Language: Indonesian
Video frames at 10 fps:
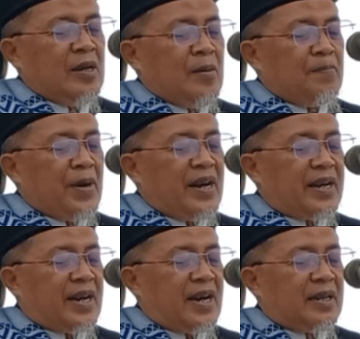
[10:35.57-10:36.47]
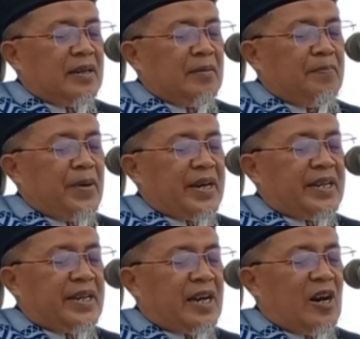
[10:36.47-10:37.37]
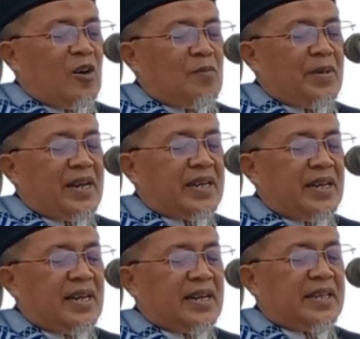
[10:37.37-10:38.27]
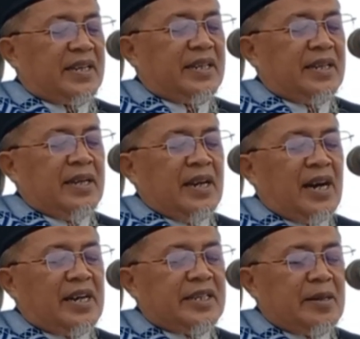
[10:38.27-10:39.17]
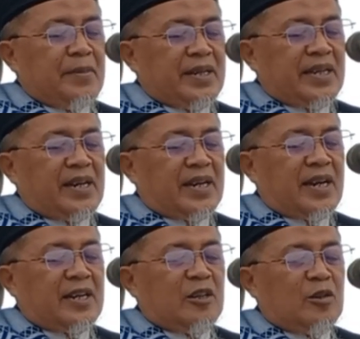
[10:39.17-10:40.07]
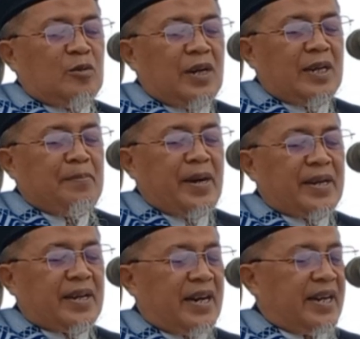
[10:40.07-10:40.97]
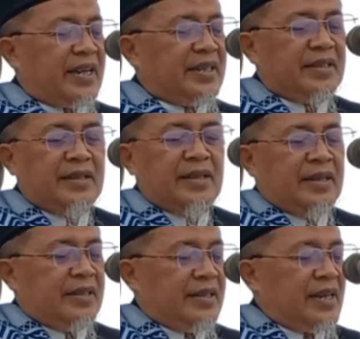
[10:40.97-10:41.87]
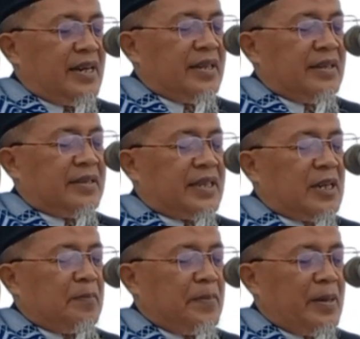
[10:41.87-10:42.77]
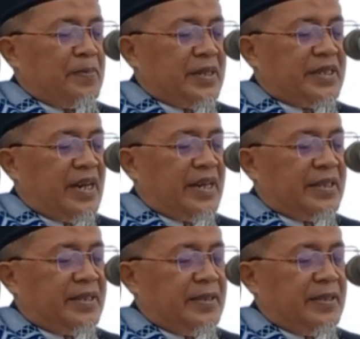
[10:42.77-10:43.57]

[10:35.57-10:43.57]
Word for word: bahkan bagi kaum laki-laki hanya mengenakan dua lembar kain yang tanpa berjahit.